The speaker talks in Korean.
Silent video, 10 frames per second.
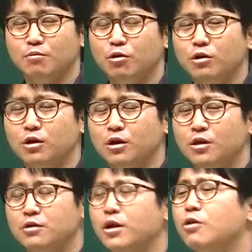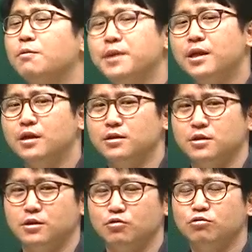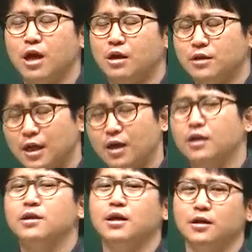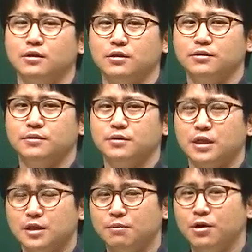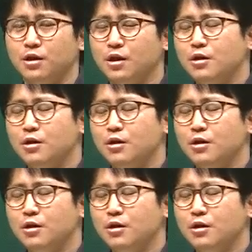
뭐를? Their opinions를. 누구랑? 나랑. 이렇게 가는 거예요. 다시 한번.